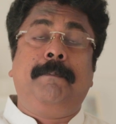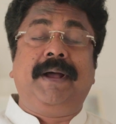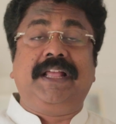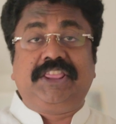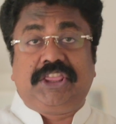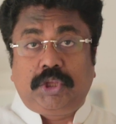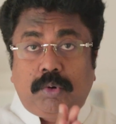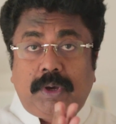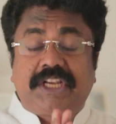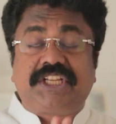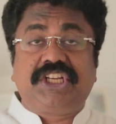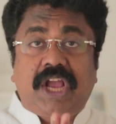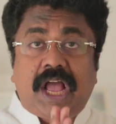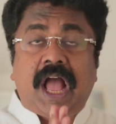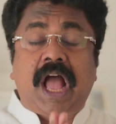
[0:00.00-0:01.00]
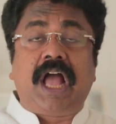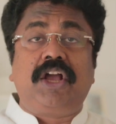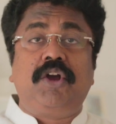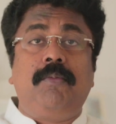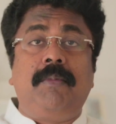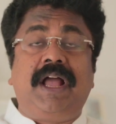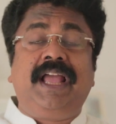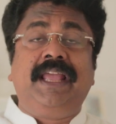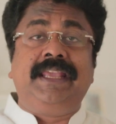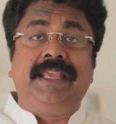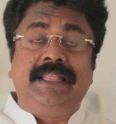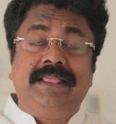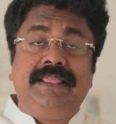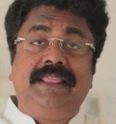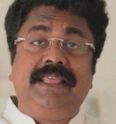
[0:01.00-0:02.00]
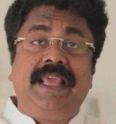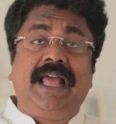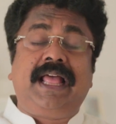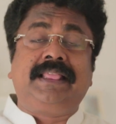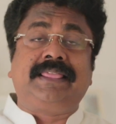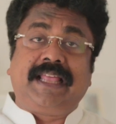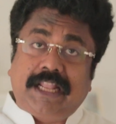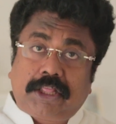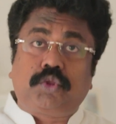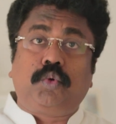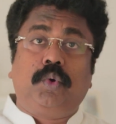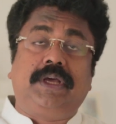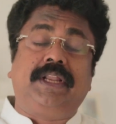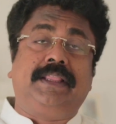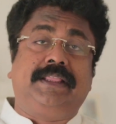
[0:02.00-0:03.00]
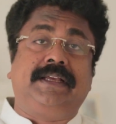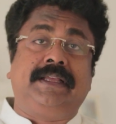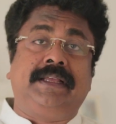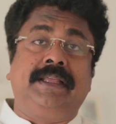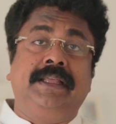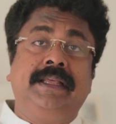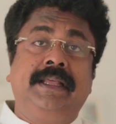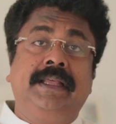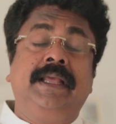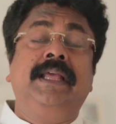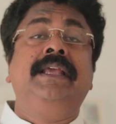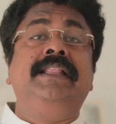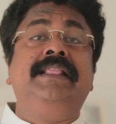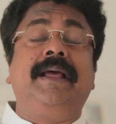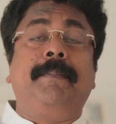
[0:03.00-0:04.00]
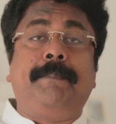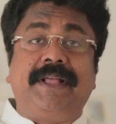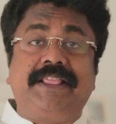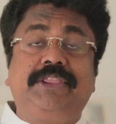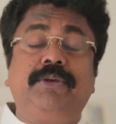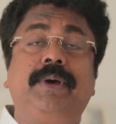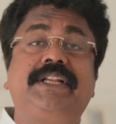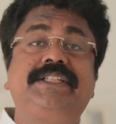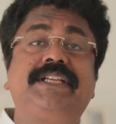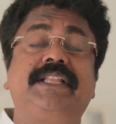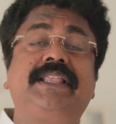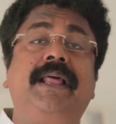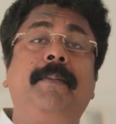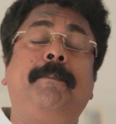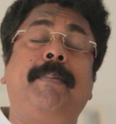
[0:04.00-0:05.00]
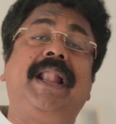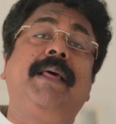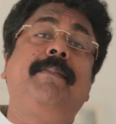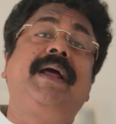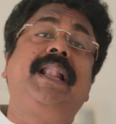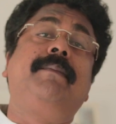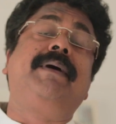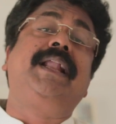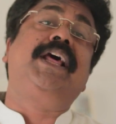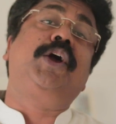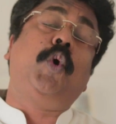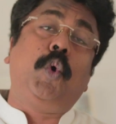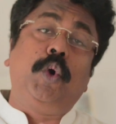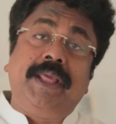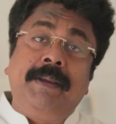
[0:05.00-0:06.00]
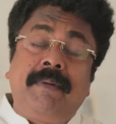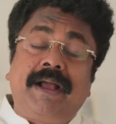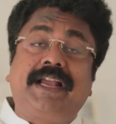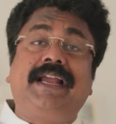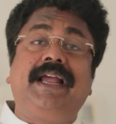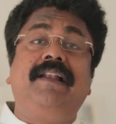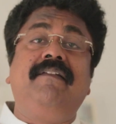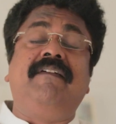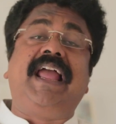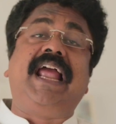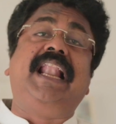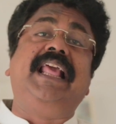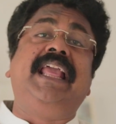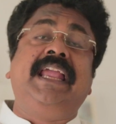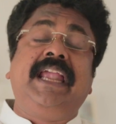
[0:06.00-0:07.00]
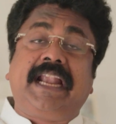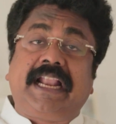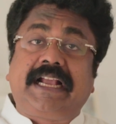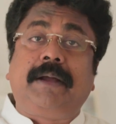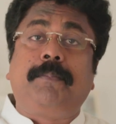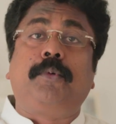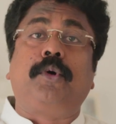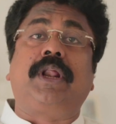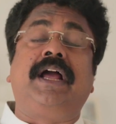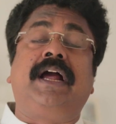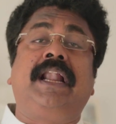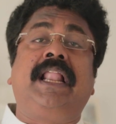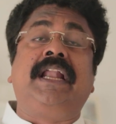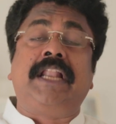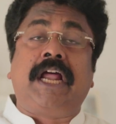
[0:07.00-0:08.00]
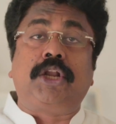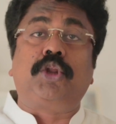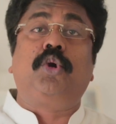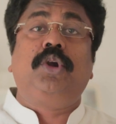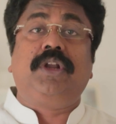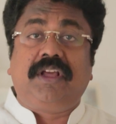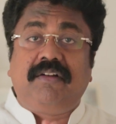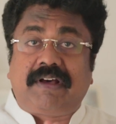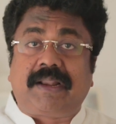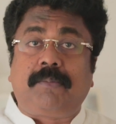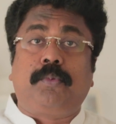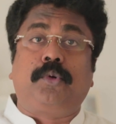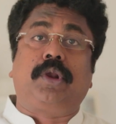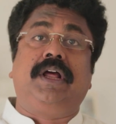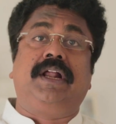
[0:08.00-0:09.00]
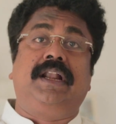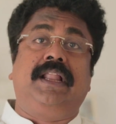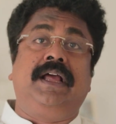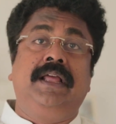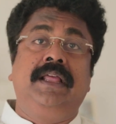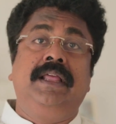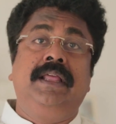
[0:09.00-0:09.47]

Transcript: பத்து வருஷம் ஆகுமா இந்தியா தலை தூக்கிறதுக்கு இந்த பத்து வருஷத்துல பல பல பல கோடி மக்கள் வேலையை இழக்க போறாங்களா நடுரோட்டுக்கு வரப்போறாங்களா